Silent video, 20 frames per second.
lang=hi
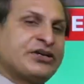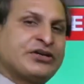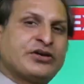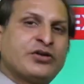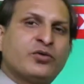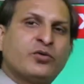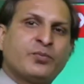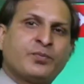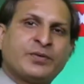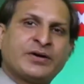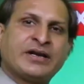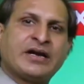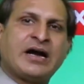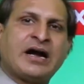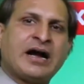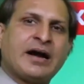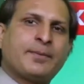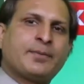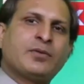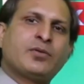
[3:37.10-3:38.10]
के ऊपर
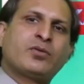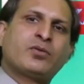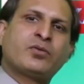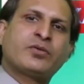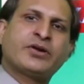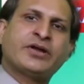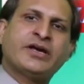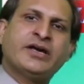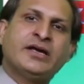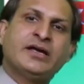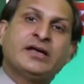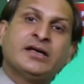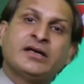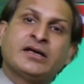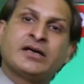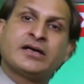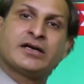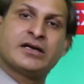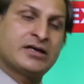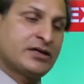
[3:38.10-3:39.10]
आप लोगों ने
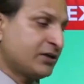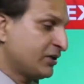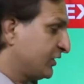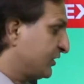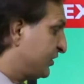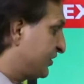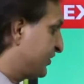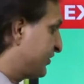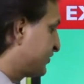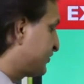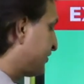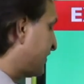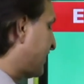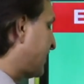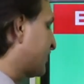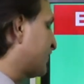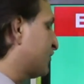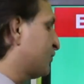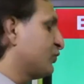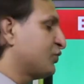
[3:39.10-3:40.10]
इस तरह
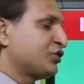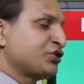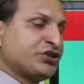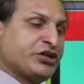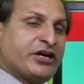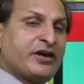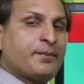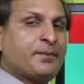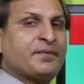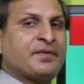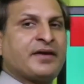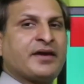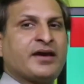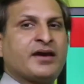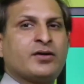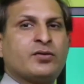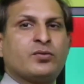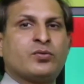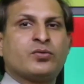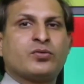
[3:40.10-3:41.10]
की जो शेप्स हैं
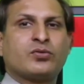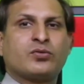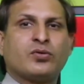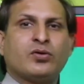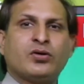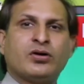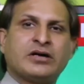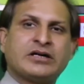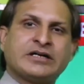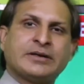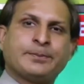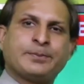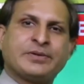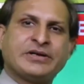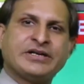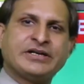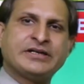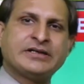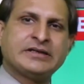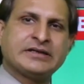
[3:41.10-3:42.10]
उनको
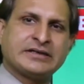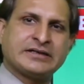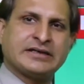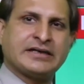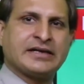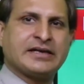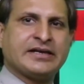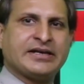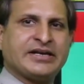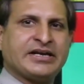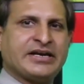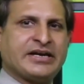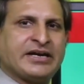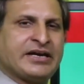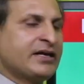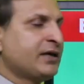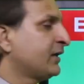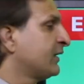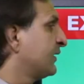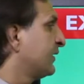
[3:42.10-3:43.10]
कंप्लीट कर लेना है
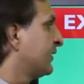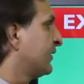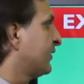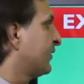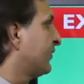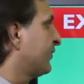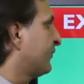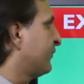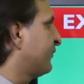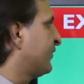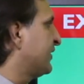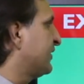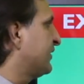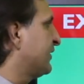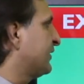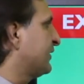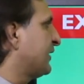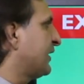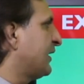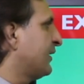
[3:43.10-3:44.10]
विद
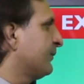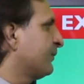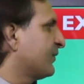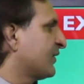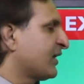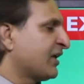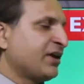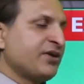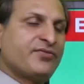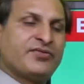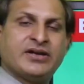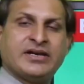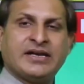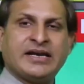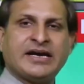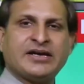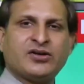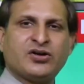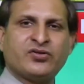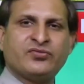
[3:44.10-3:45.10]
इन द गिवन
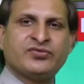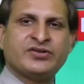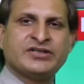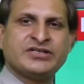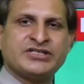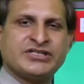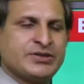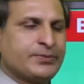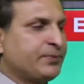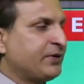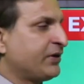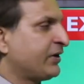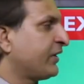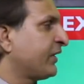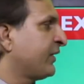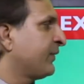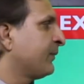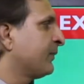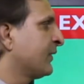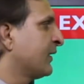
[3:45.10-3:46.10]
लाइन ऑफ
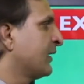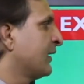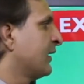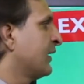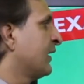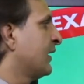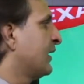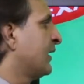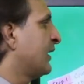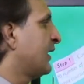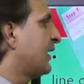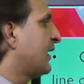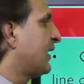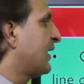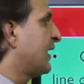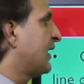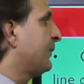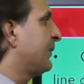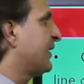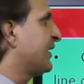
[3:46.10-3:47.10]
सिमेट्री
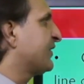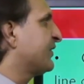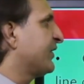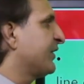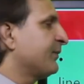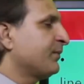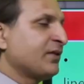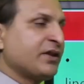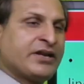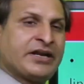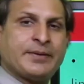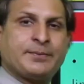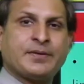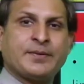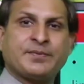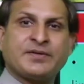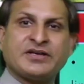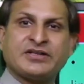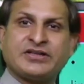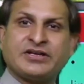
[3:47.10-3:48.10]
अब आ जाए
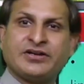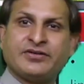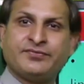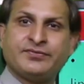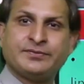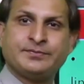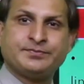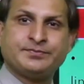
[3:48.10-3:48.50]
रैपअप की तरफ